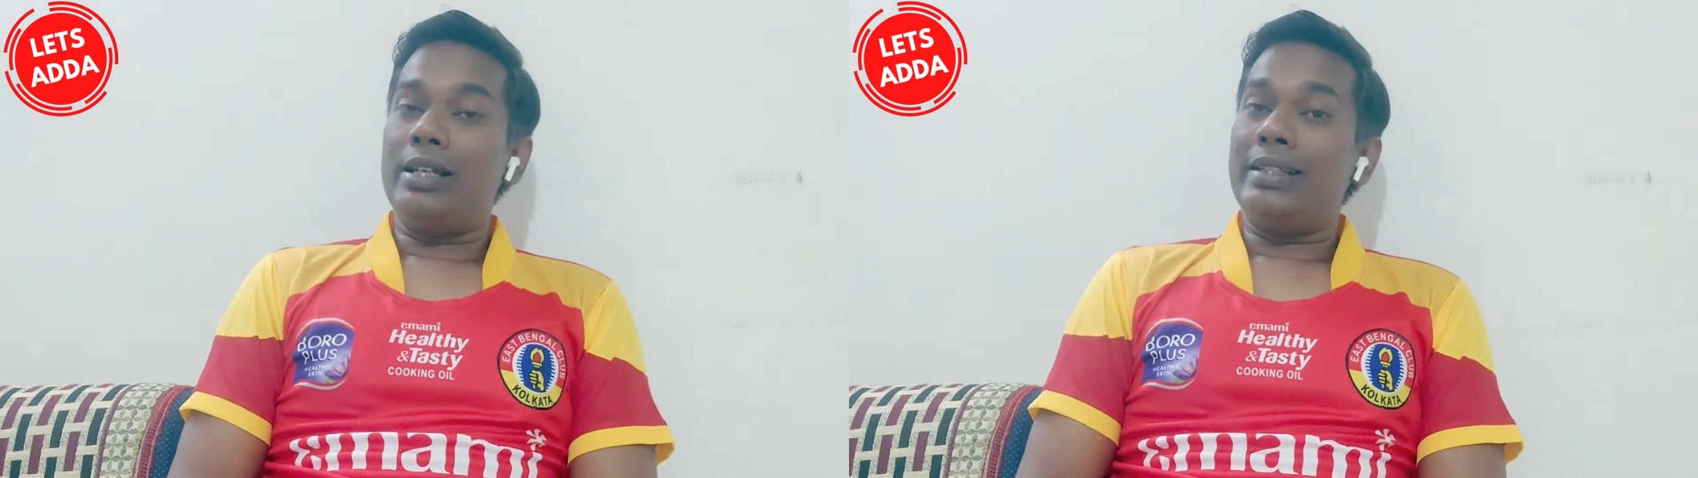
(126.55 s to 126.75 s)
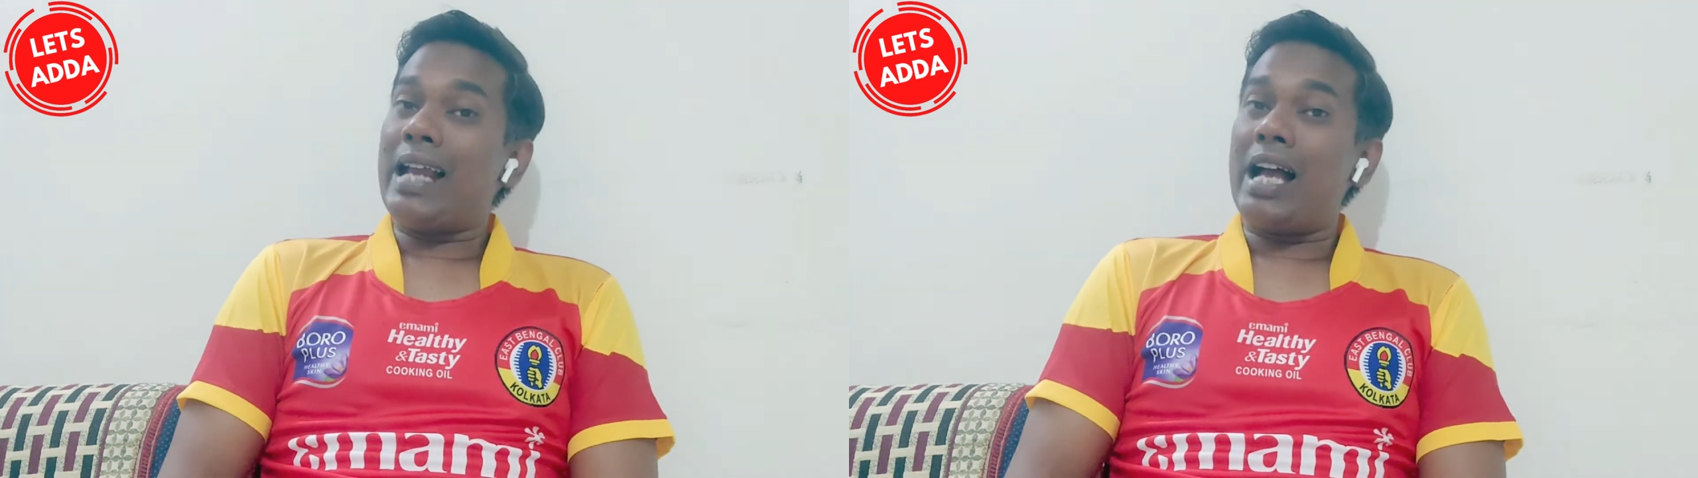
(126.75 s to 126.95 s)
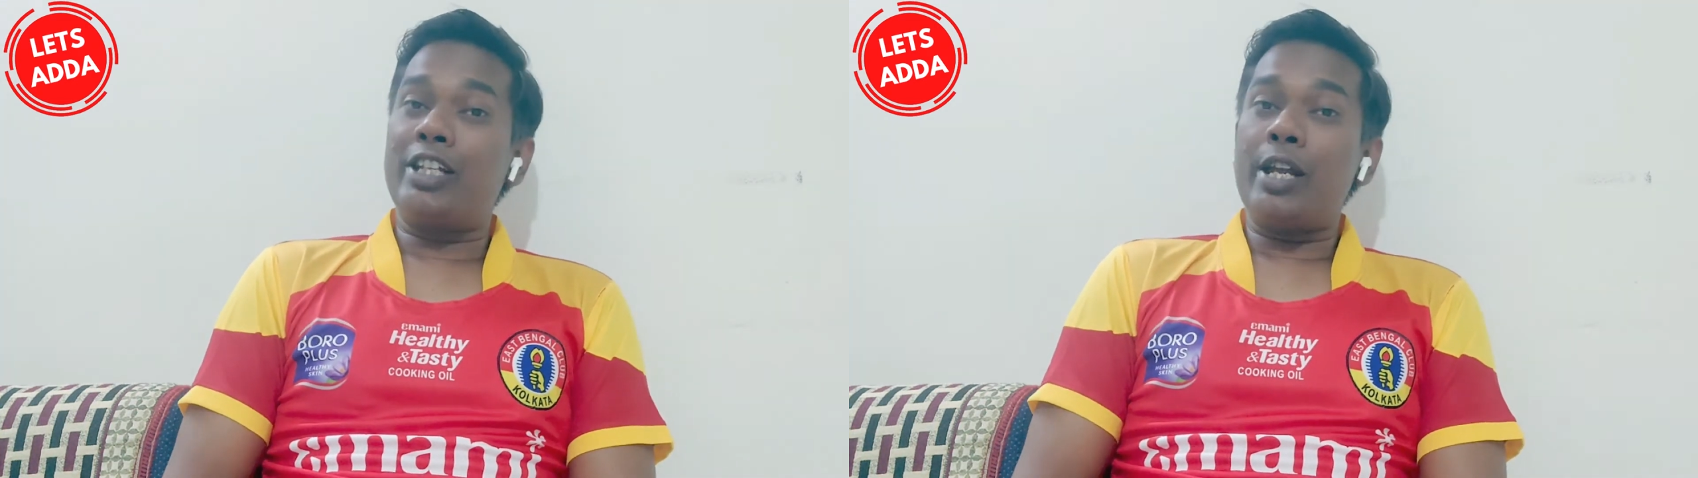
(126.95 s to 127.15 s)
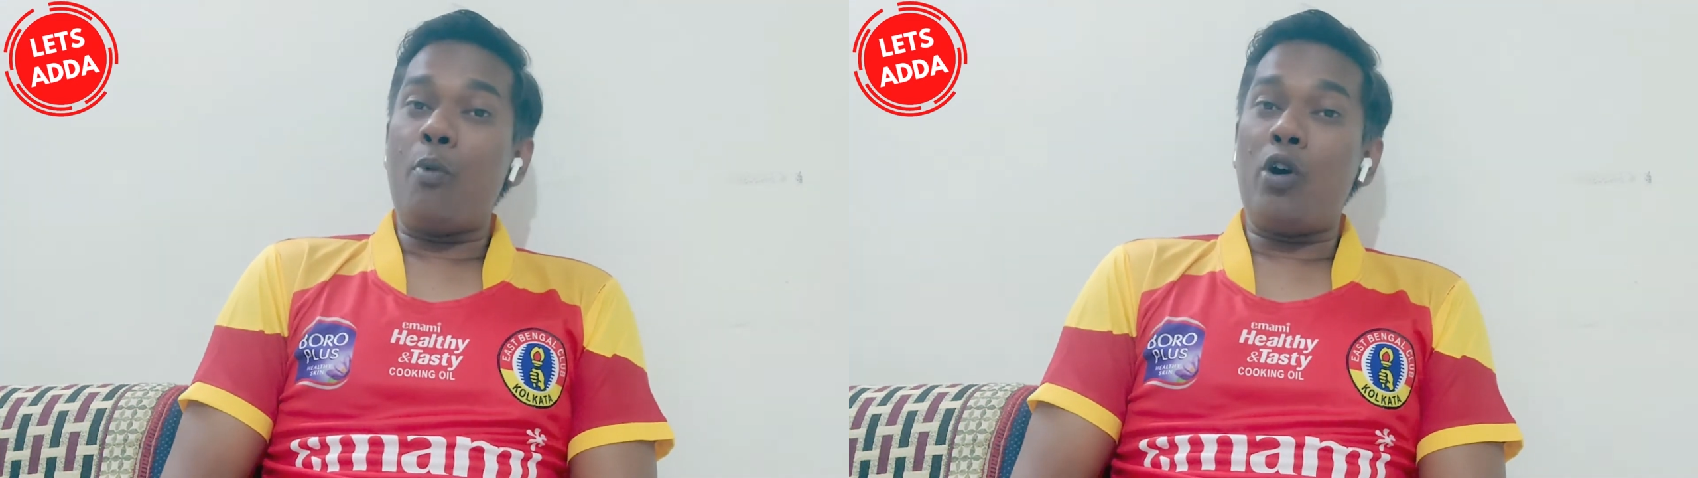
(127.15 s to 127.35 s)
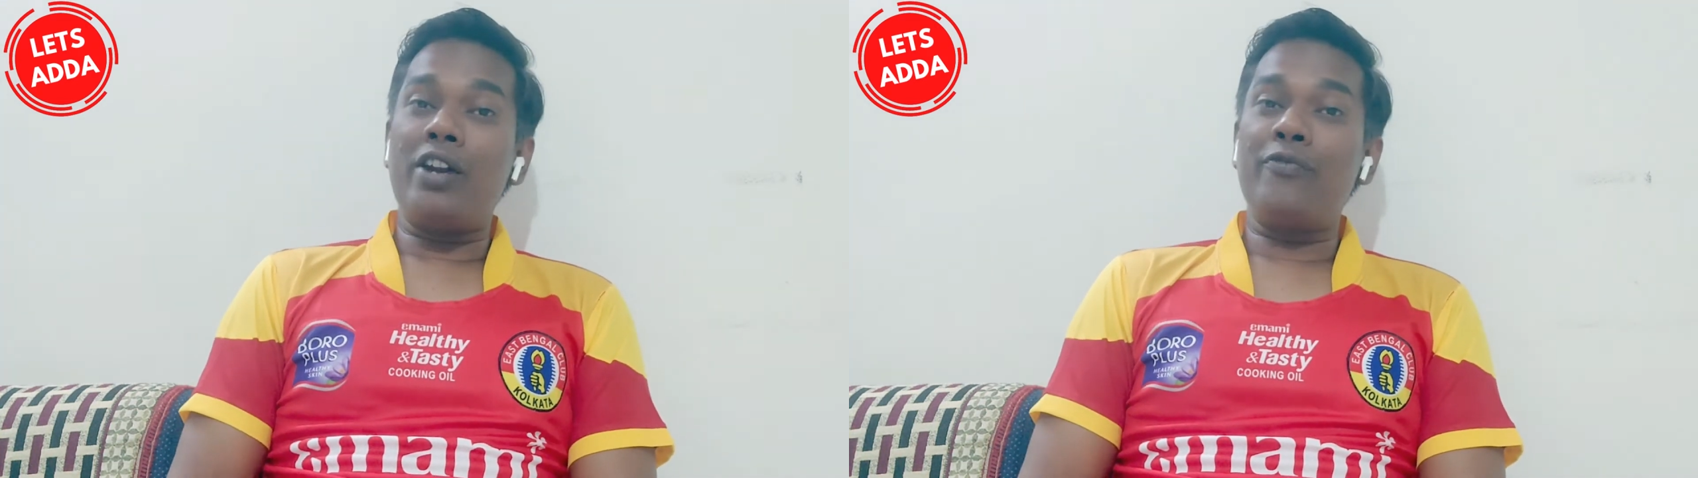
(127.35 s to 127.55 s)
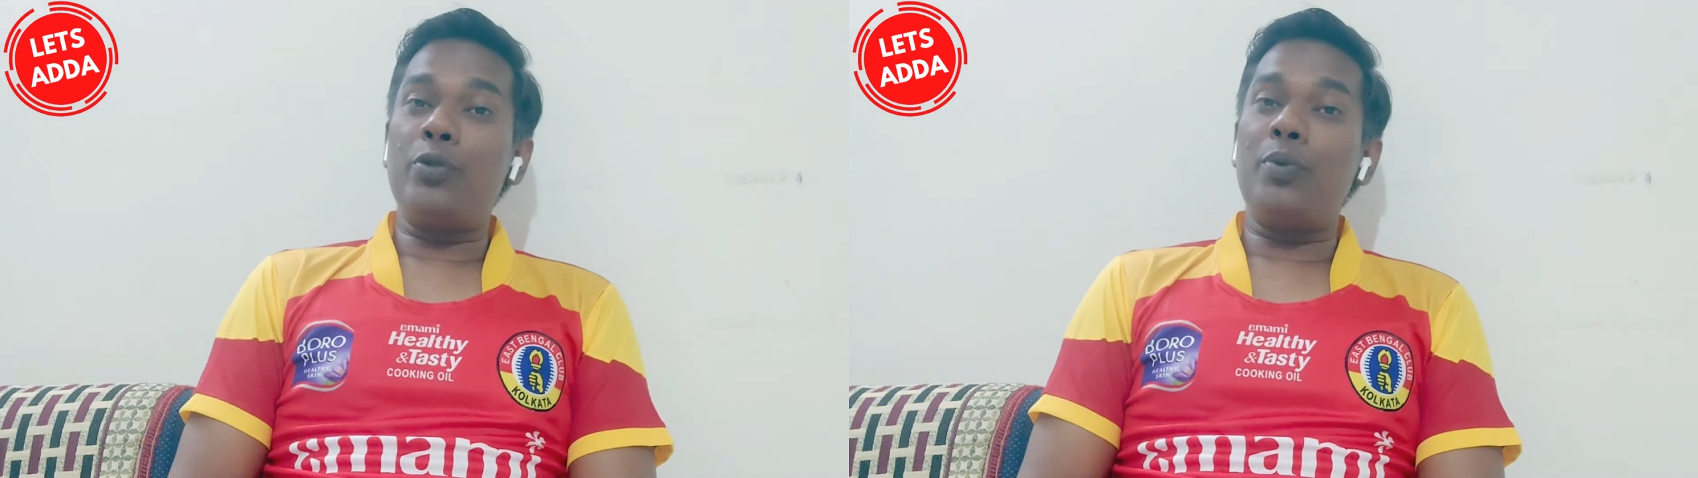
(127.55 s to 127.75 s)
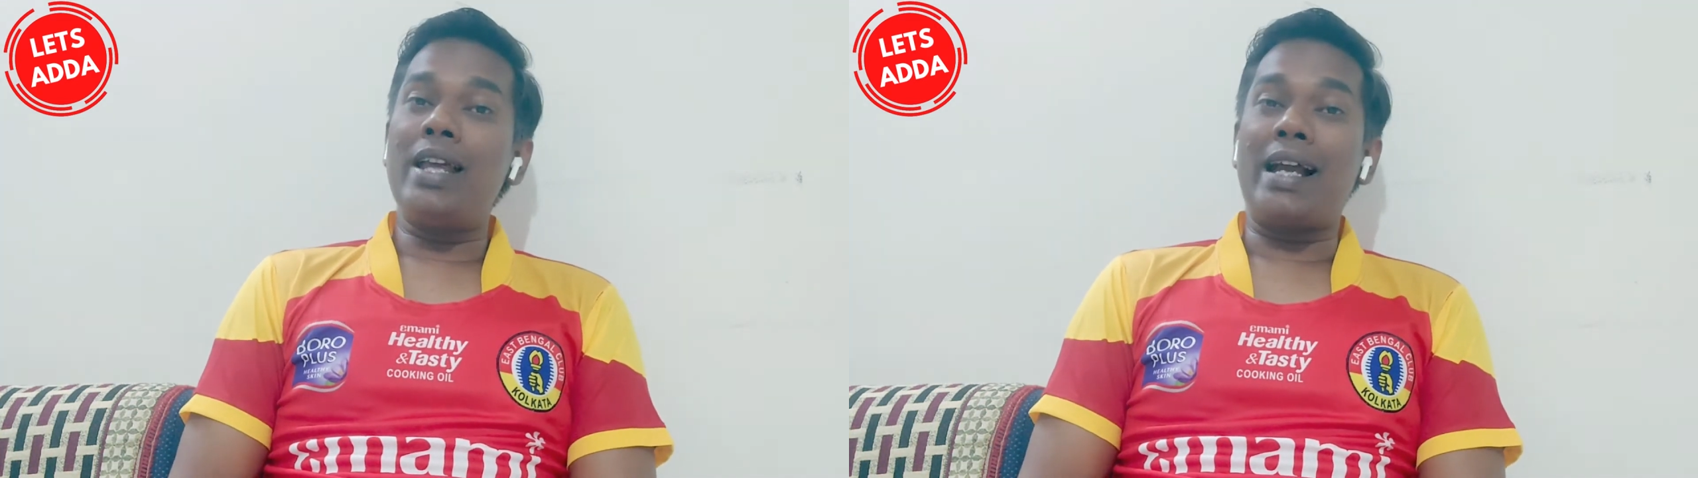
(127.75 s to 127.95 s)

যেটা আজকের মডার্ন ফুটবলে